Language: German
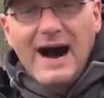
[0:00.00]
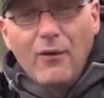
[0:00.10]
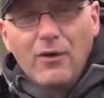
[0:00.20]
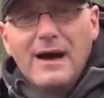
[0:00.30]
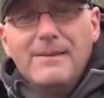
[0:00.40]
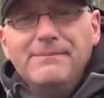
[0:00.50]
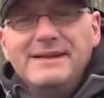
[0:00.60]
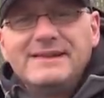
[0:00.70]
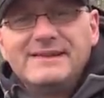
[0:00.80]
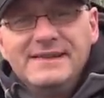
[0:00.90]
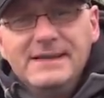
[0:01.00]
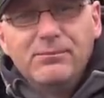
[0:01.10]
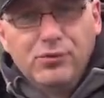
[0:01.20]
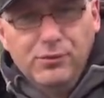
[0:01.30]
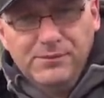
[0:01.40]
auch mit
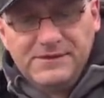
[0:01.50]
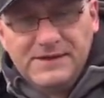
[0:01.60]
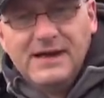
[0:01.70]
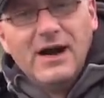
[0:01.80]
Ziehbooms.